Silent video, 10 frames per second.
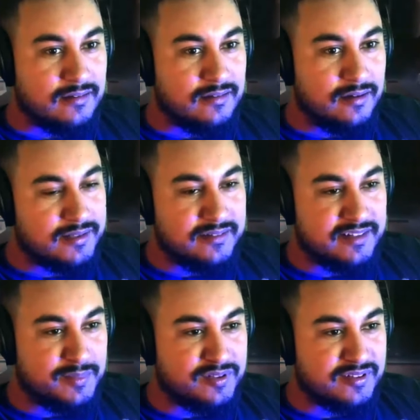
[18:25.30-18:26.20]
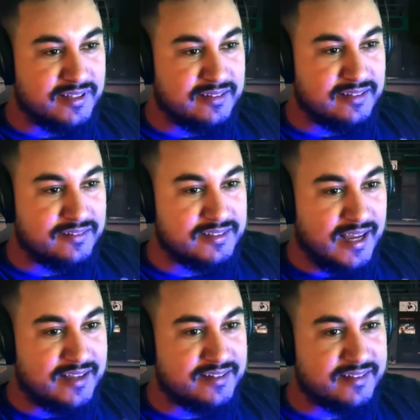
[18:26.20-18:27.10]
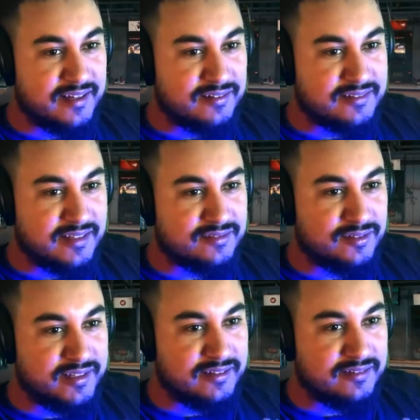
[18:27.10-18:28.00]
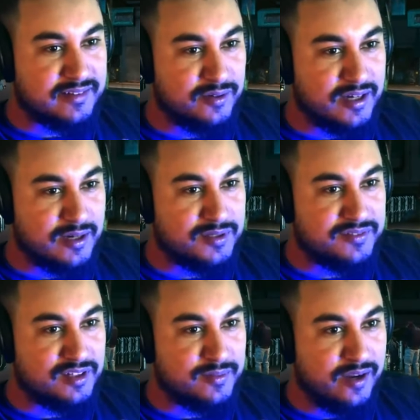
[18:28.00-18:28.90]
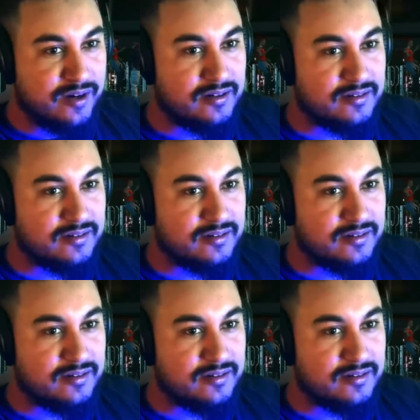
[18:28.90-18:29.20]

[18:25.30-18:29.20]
Ó, em terceira pessoa tem essa vantagem, né? Quando você tá se escondendo, você tem um campo de visão maior.